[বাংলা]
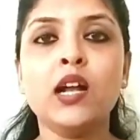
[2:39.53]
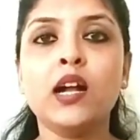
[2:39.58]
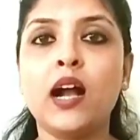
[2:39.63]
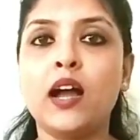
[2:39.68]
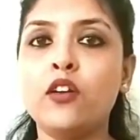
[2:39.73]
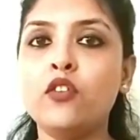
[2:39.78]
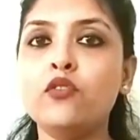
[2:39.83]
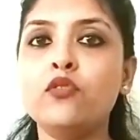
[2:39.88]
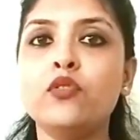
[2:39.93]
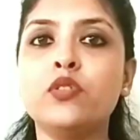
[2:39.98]

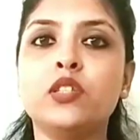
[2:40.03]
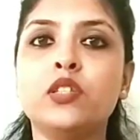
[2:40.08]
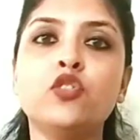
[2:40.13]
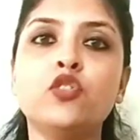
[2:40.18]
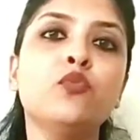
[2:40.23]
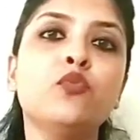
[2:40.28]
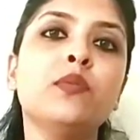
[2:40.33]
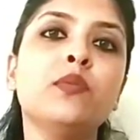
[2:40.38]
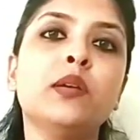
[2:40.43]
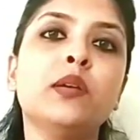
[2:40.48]
কারণ হচ্ছে
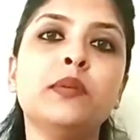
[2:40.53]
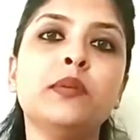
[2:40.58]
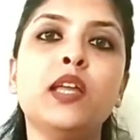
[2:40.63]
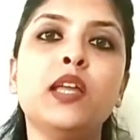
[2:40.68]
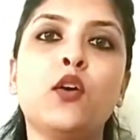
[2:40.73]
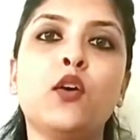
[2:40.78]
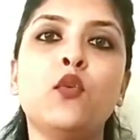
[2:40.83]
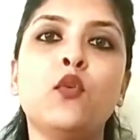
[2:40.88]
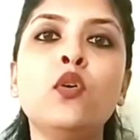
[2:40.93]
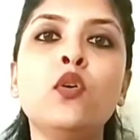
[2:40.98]
তুমি ভেবে
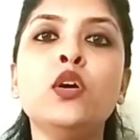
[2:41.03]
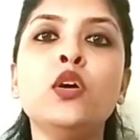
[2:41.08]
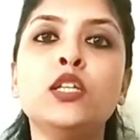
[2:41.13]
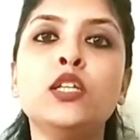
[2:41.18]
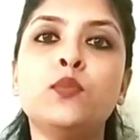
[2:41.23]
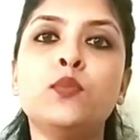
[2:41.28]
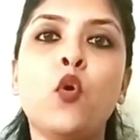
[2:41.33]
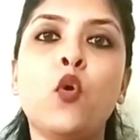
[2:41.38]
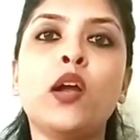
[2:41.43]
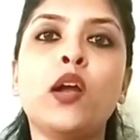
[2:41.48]
দেখো
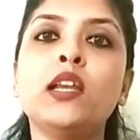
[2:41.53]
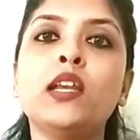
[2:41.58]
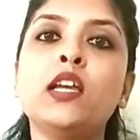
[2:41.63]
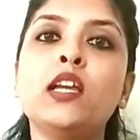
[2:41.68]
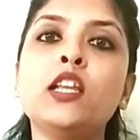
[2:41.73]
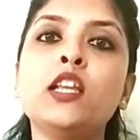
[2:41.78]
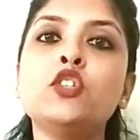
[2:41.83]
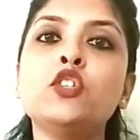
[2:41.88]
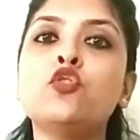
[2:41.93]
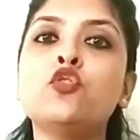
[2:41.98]
স্পোকেন
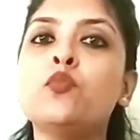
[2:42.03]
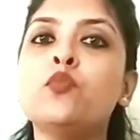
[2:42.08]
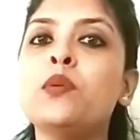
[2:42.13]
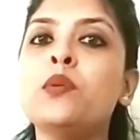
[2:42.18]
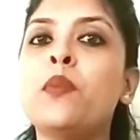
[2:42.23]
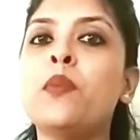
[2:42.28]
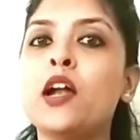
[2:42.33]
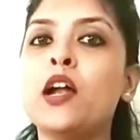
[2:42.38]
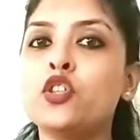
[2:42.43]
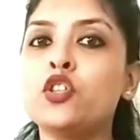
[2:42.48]
ইংলিশ তুমি
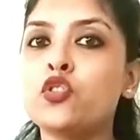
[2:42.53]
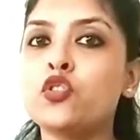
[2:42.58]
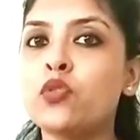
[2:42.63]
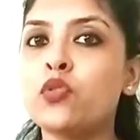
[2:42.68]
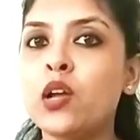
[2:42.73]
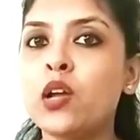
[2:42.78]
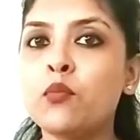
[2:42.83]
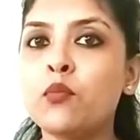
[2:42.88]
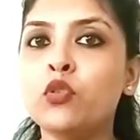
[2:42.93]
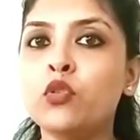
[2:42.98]
পারছো
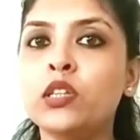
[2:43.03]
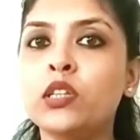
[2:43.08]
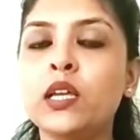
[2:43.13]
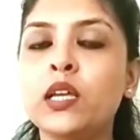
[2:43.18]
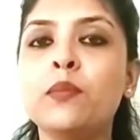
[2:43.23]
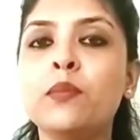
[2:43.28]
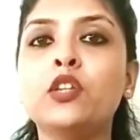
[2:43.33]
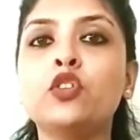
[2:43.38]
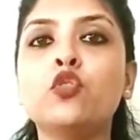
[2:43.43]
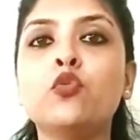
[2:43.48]
না বলতে
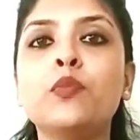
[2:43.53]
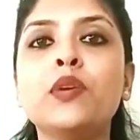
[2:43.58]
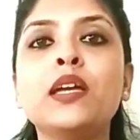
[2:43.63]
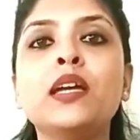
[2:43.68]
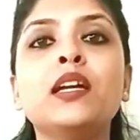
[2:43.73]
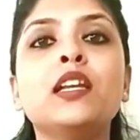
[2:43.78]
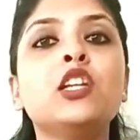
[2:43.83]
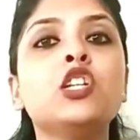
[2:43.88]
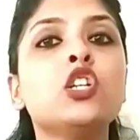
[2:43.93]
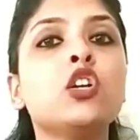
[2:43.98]
বা তুমি
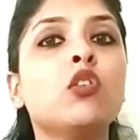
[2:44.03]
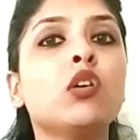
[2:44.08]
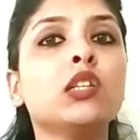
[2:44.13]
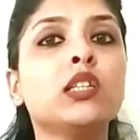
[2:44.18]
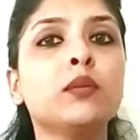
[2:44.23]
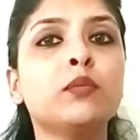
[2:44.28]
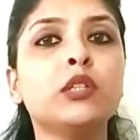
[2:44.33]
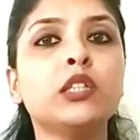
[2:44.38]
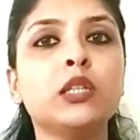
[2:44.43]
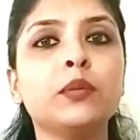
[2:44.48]
ইংলিশে
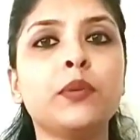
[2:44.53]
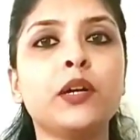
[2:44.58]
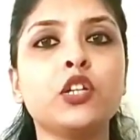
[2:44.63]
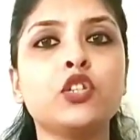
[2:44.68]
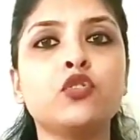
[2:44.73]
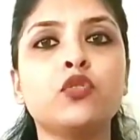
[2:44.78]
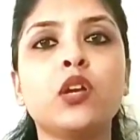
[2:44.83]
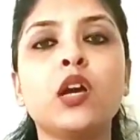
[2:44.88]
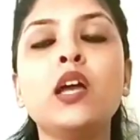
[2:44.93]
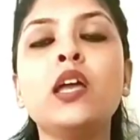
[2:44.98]
কথা বলতে
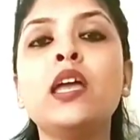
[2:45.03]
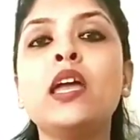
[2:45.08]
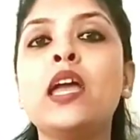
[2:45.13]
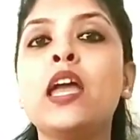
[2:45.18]
পারছো না